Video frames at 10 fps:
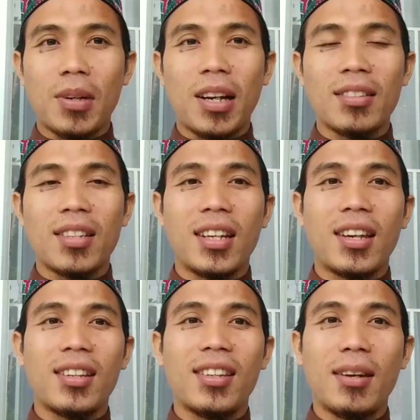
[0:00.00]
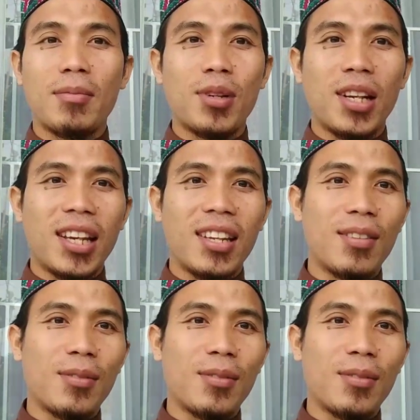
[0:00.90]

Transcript: melaksanakan qiyamul lail